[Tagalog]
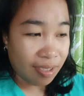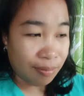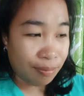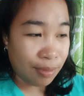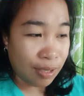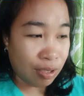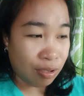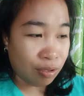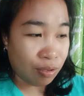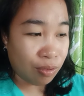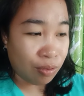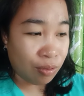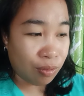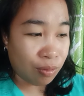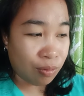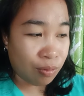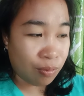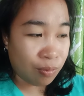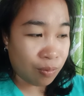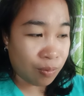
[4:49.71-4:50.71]
pero
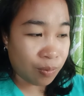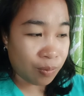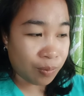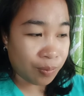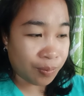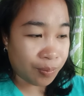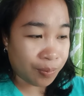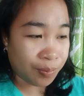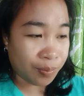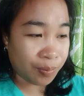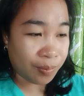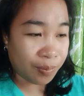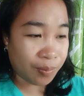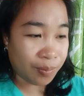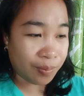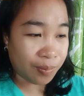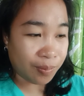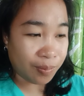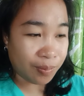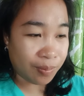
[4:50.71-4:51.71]

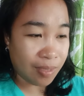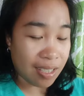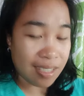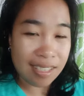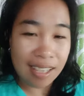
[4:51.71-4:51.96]
ang